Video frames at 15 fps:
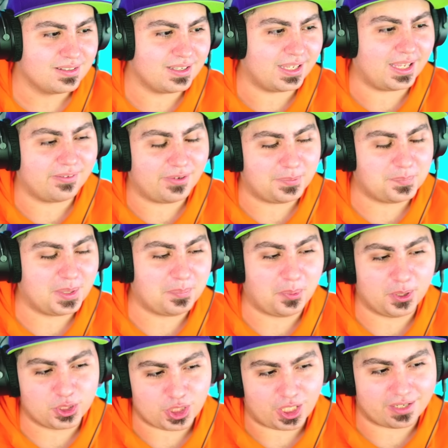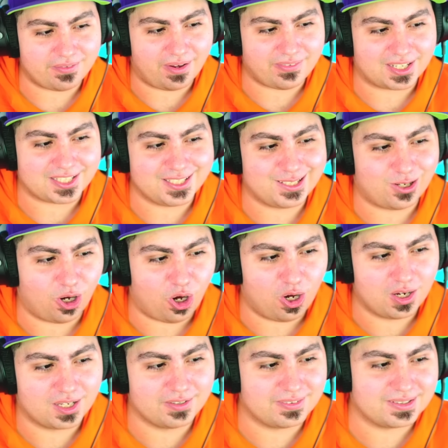Eh, vabbè, poi già arrivava King
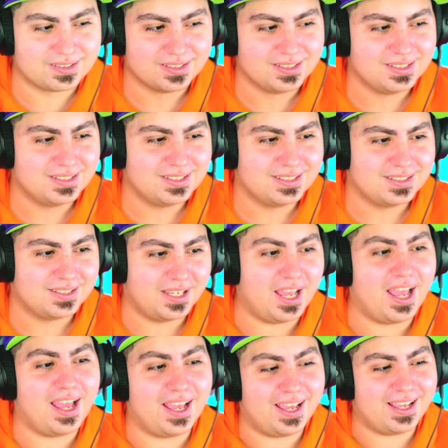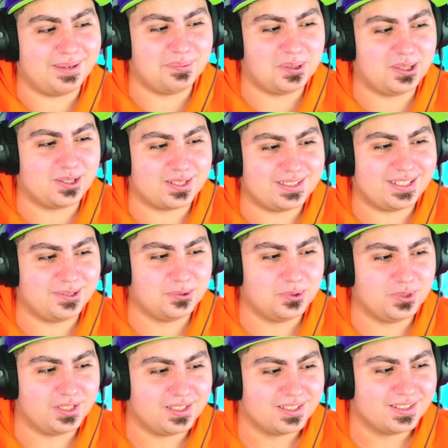Kong. Va... Eh, mori de
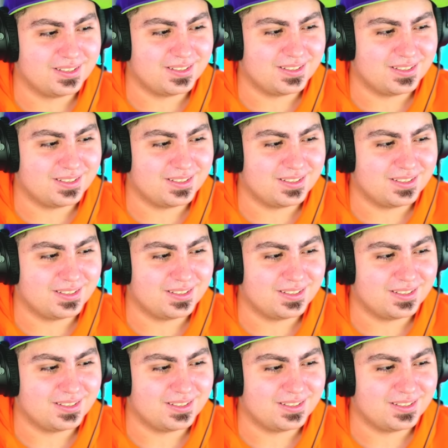lui.